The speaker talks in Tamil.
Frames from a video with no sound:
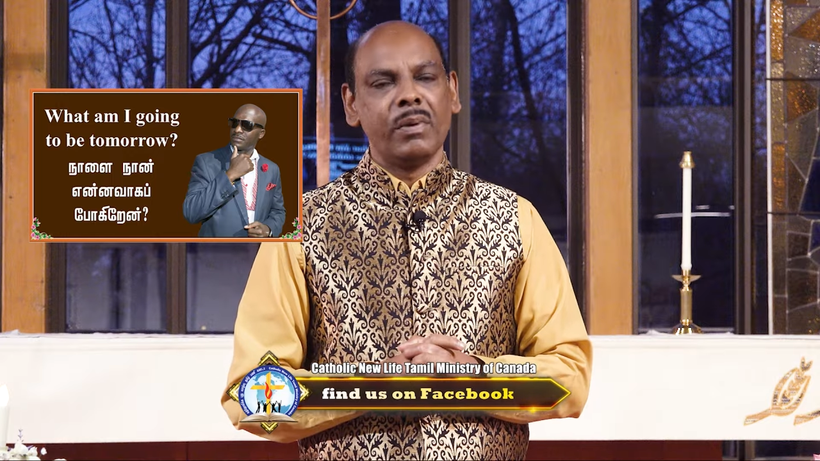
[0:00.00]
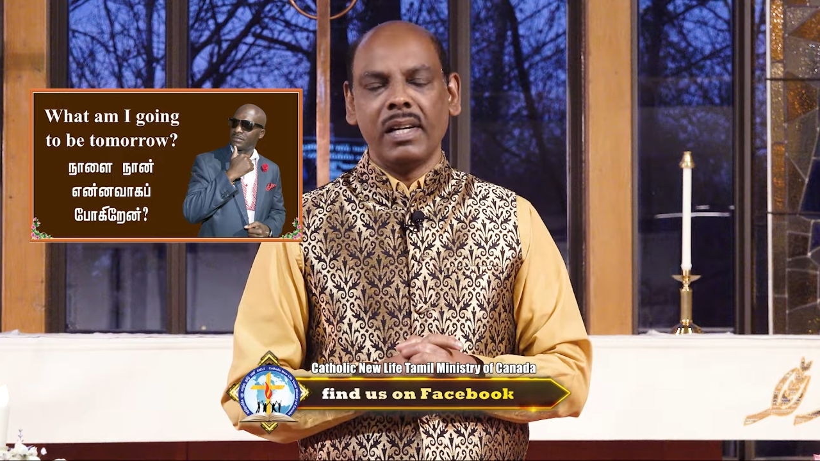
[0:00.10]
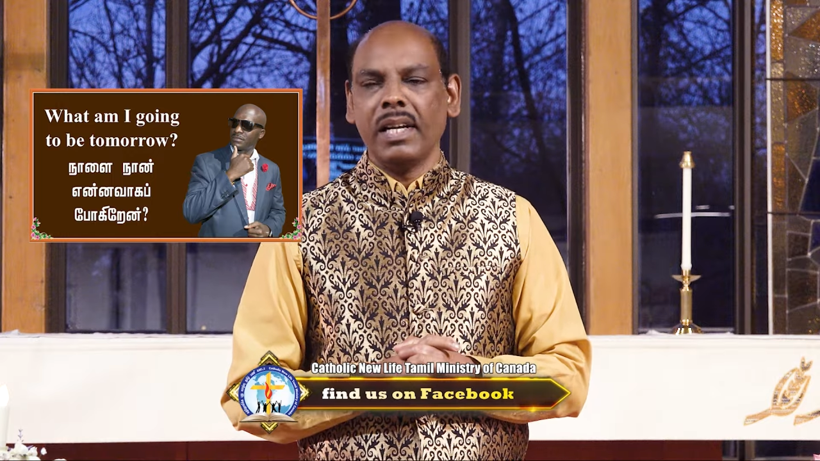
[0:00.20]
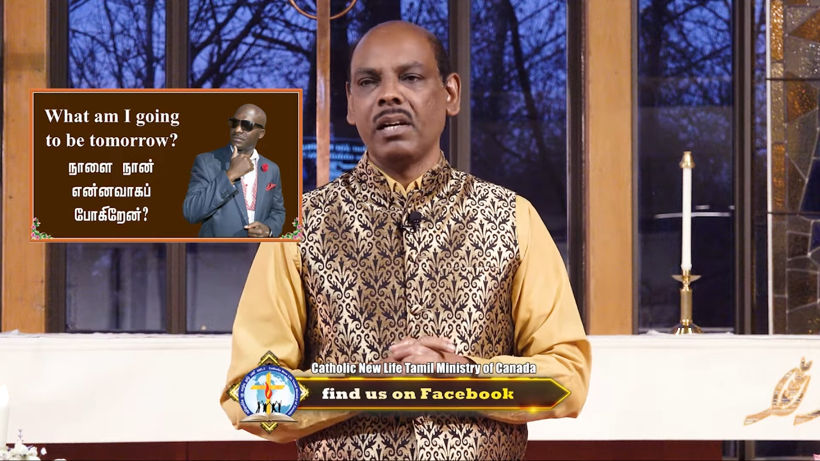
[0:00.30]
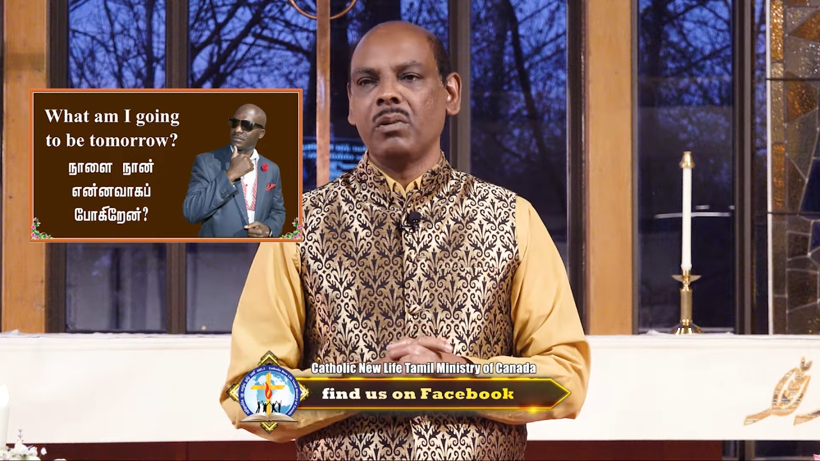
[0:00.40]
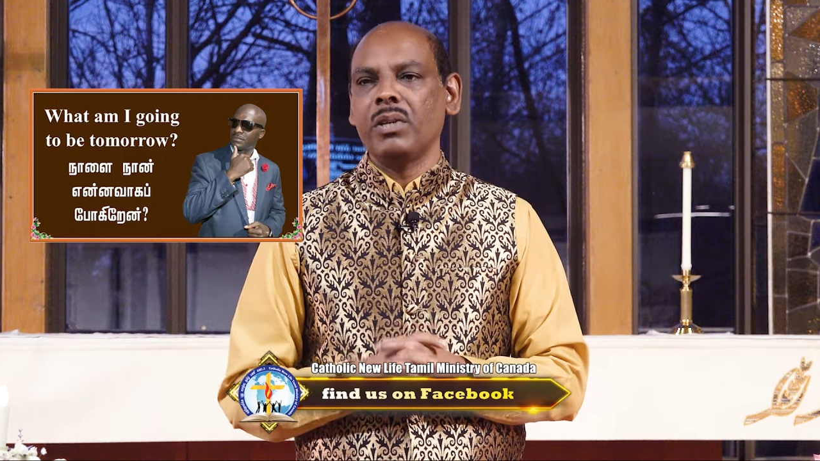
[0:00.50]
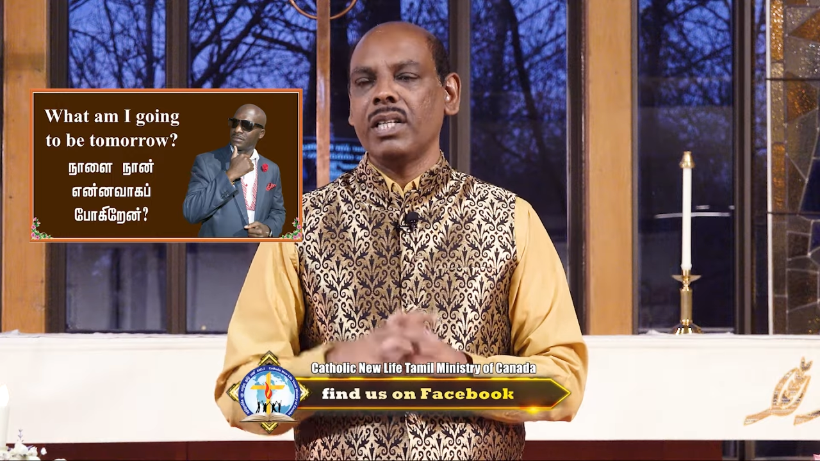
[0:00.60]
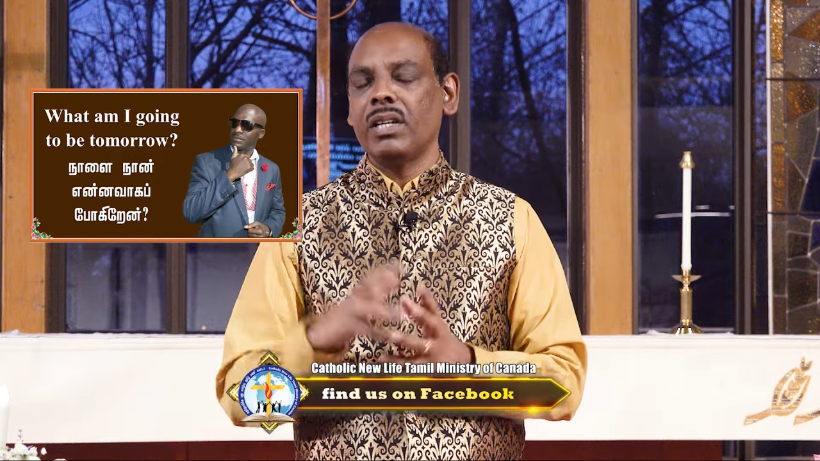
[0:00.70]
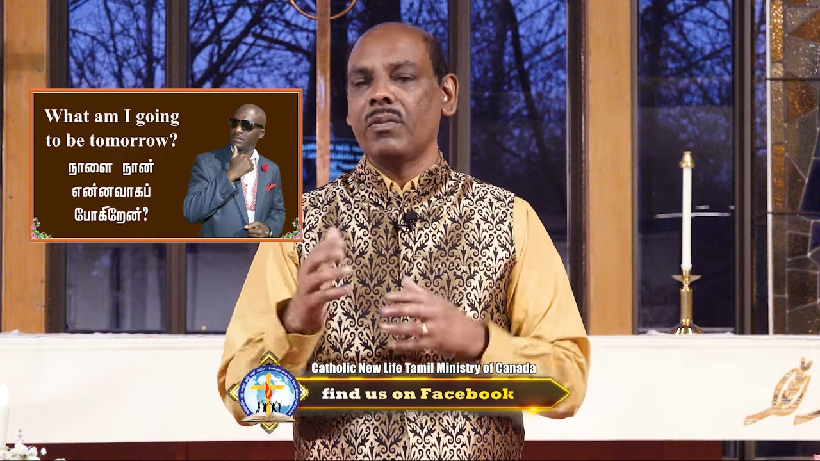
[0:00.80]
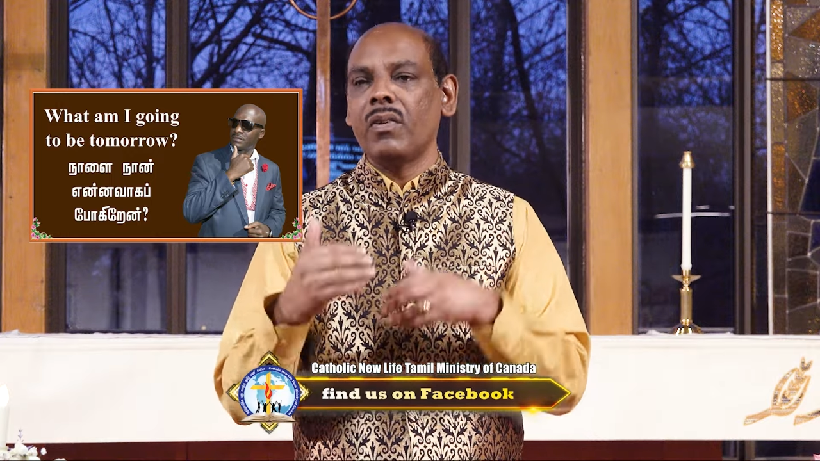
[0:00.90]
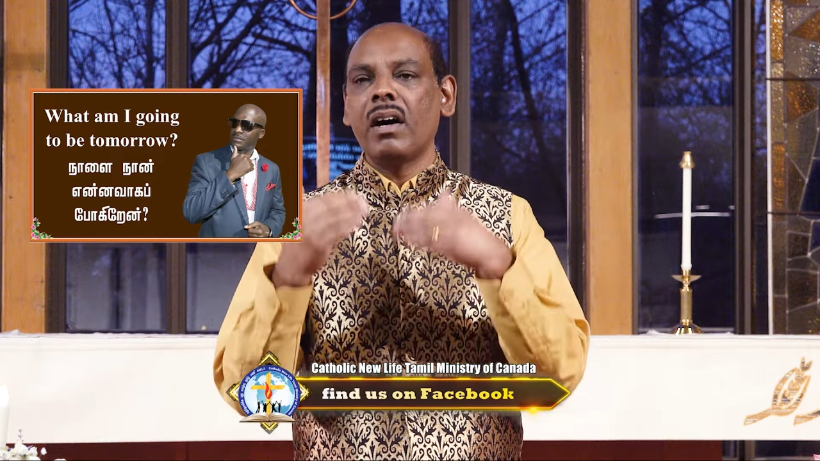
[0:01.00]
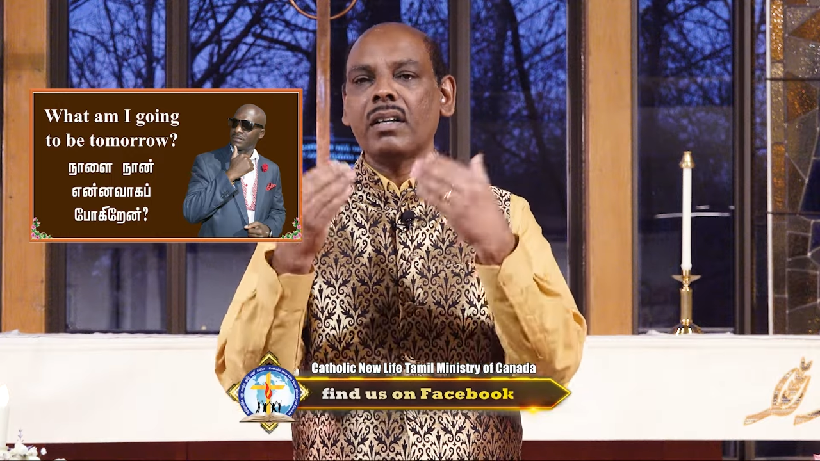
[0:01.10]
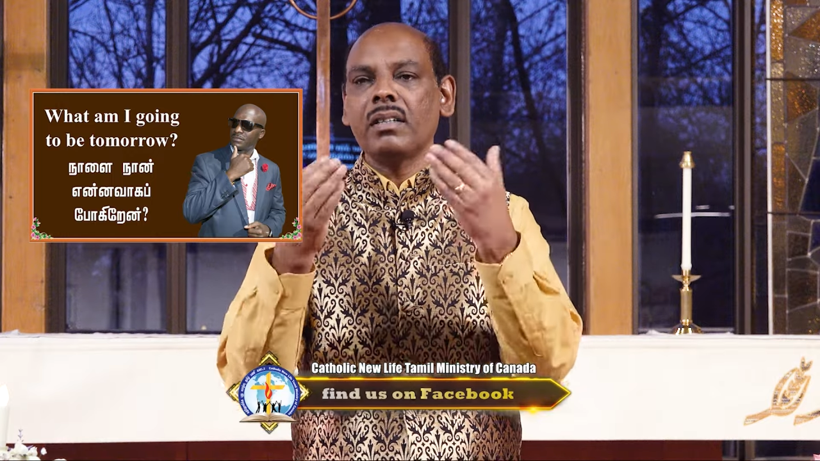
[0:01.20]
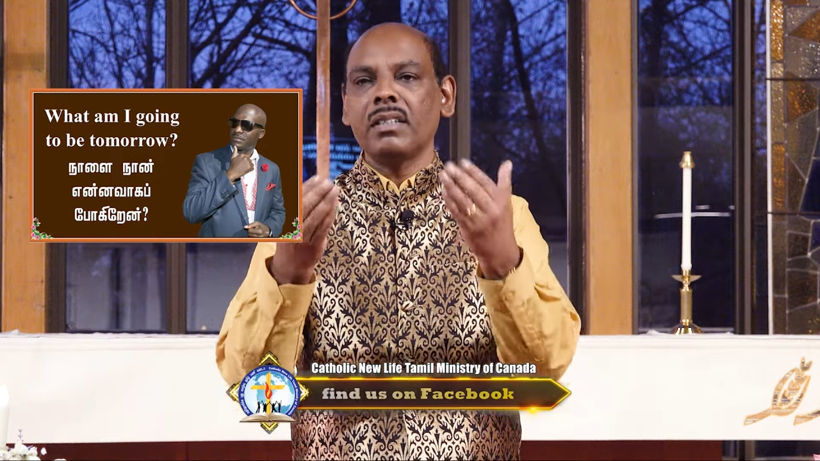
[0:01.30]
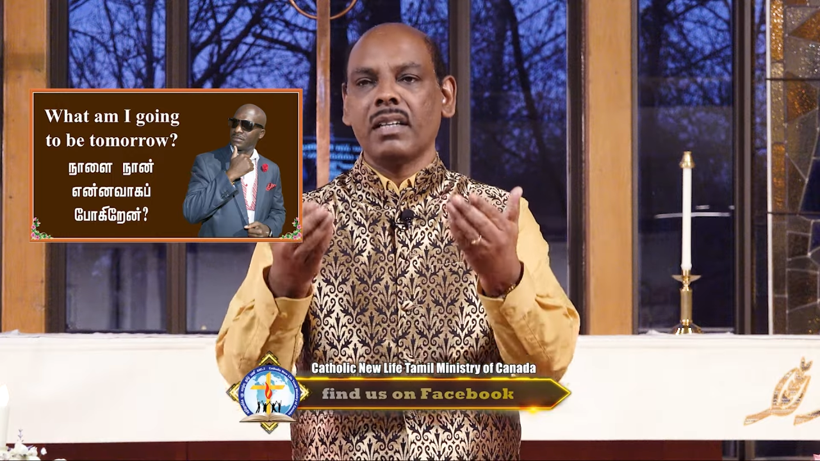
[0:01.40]
பிள்ளைகளோடு
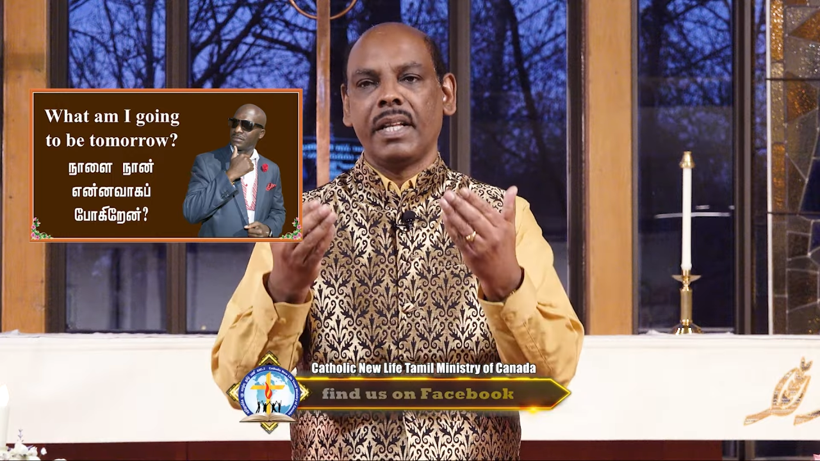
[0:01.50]
எவ்வாறு